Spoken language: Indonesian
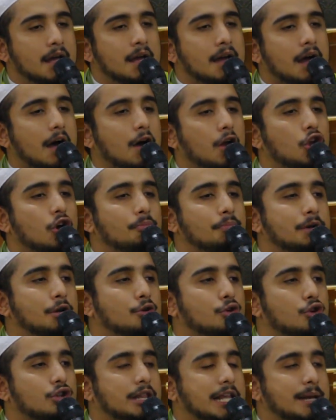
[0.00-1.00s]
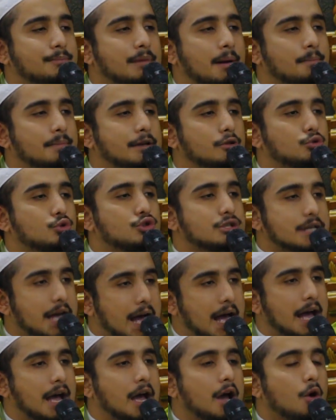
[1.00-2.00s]
kalau menurut imam itu
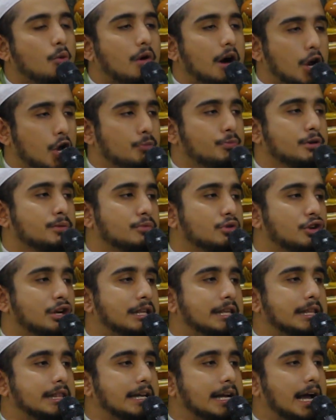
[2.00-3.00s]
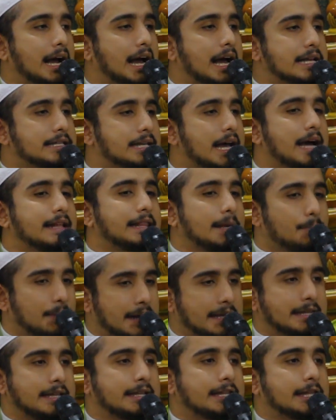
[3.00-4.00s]
sah walaupun menurut kita kagak sah tapi
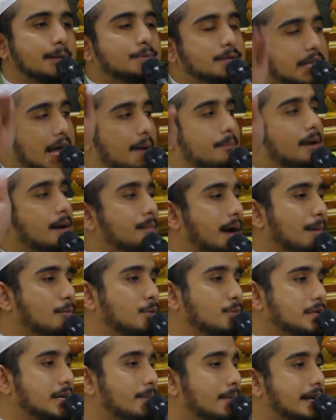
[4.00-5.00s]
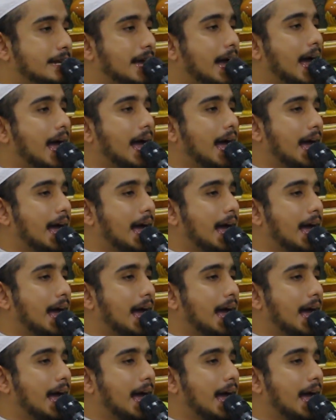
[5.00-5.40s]
kita tetap sah bermakmum sama dia